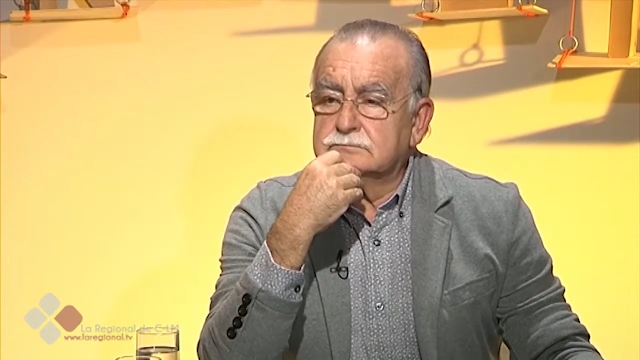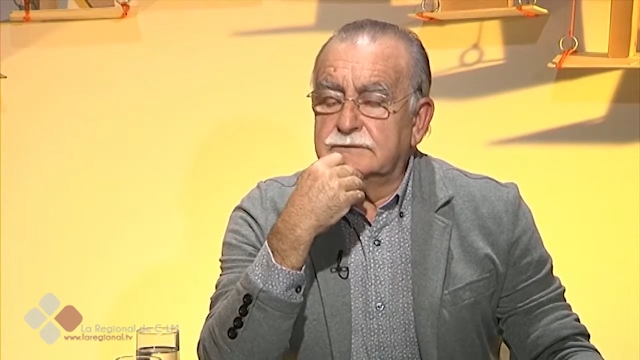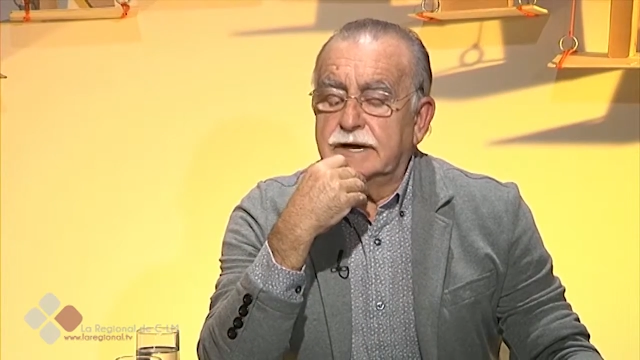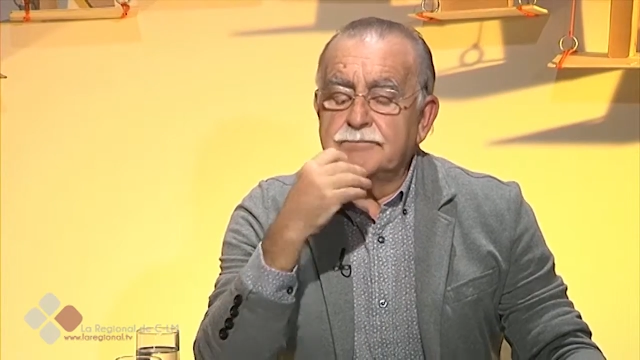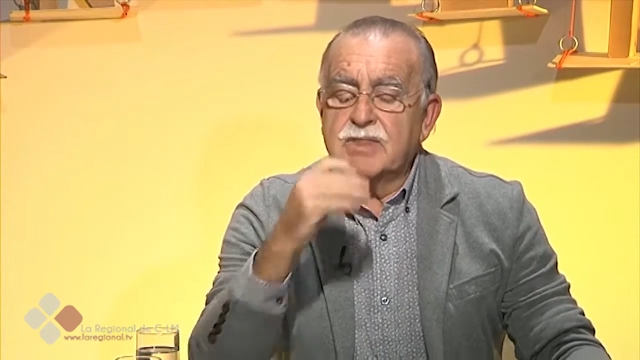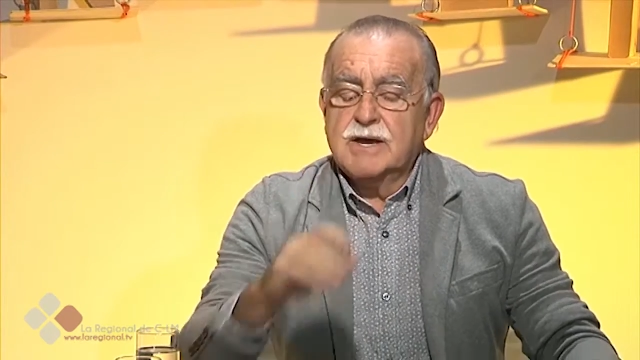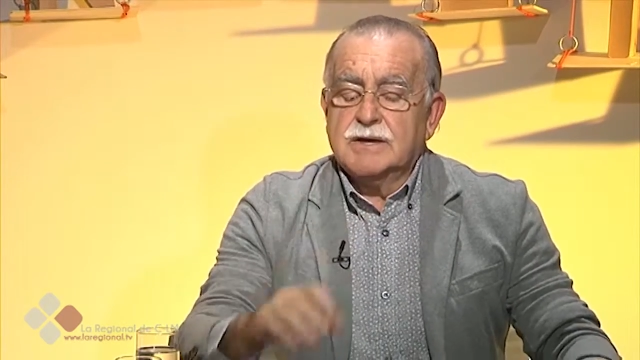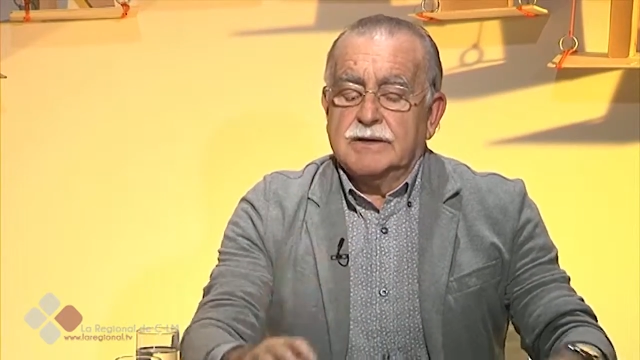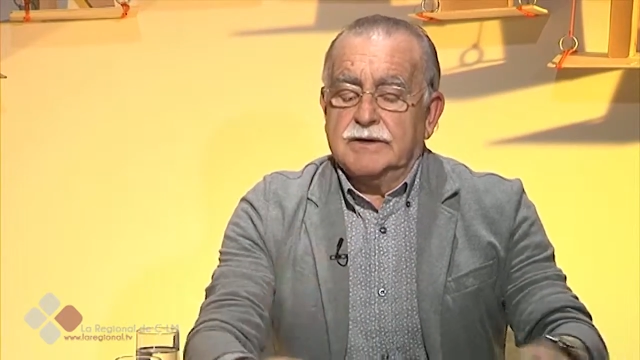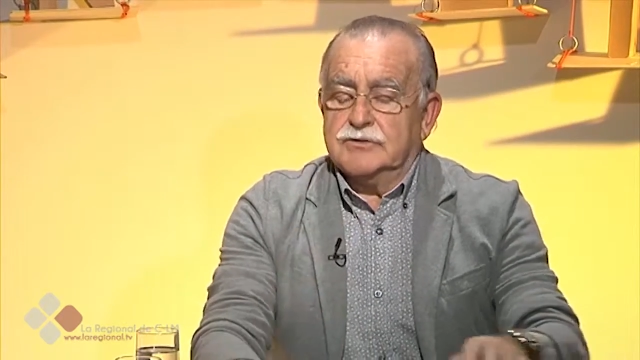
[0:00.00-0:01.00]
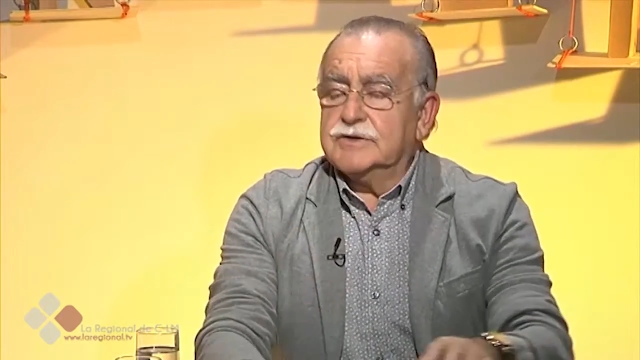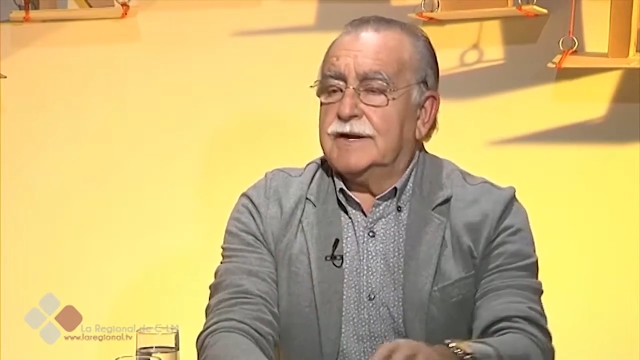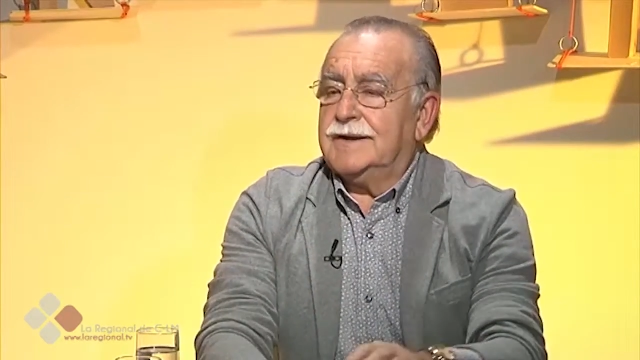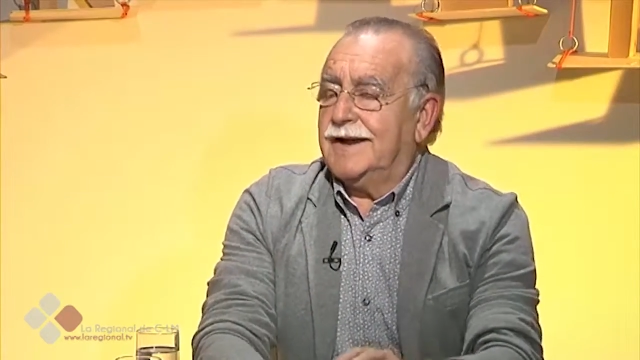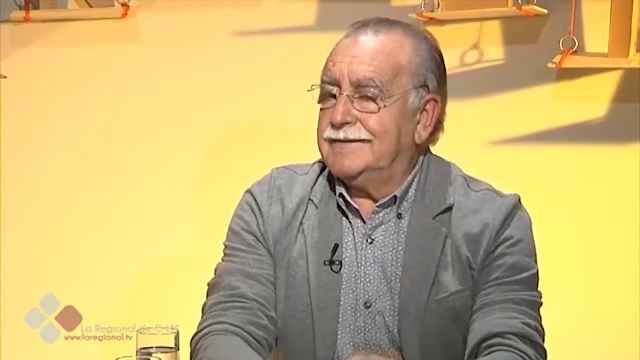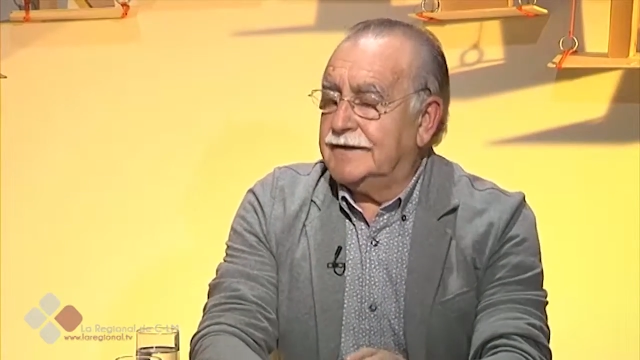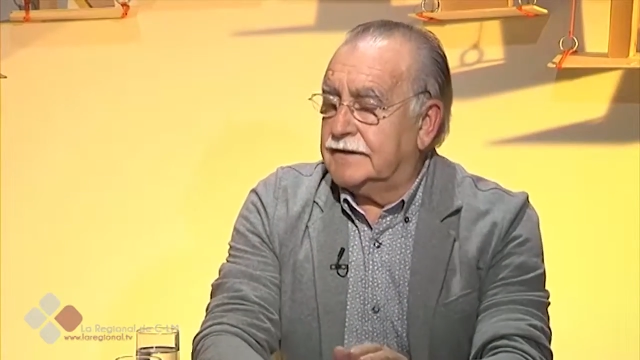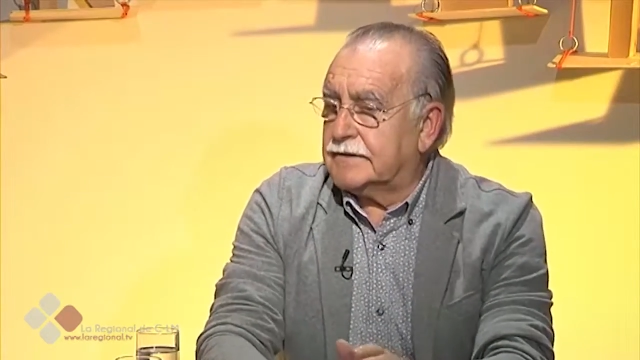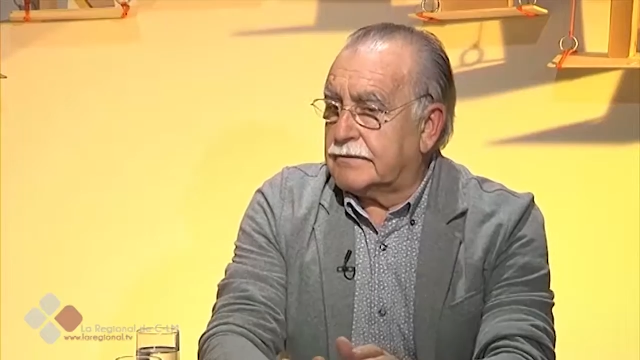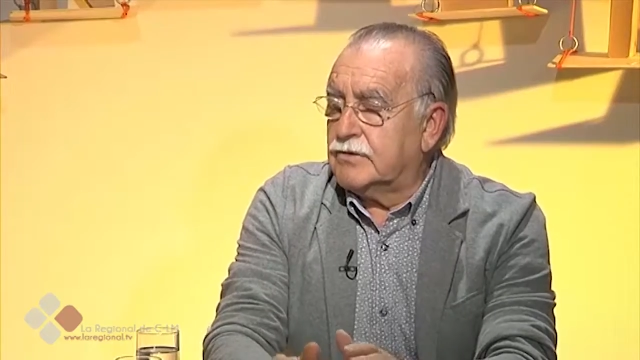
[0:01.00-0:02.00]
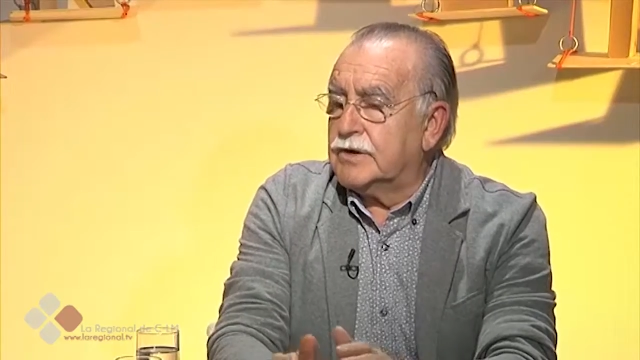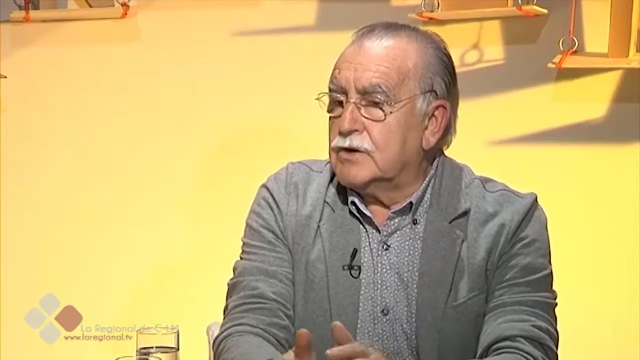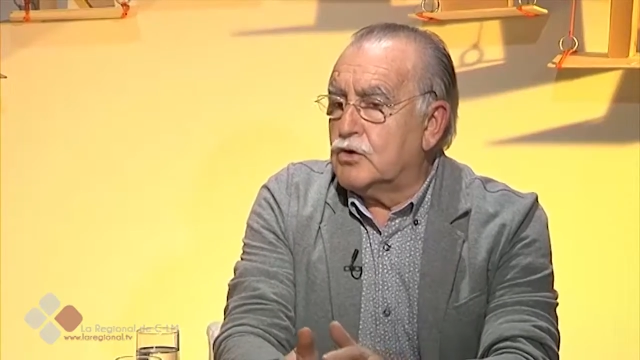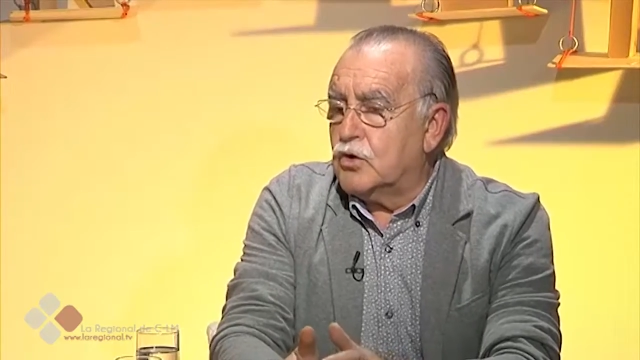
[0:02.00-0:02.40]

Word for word: Ya. Entonces, la etiquetación en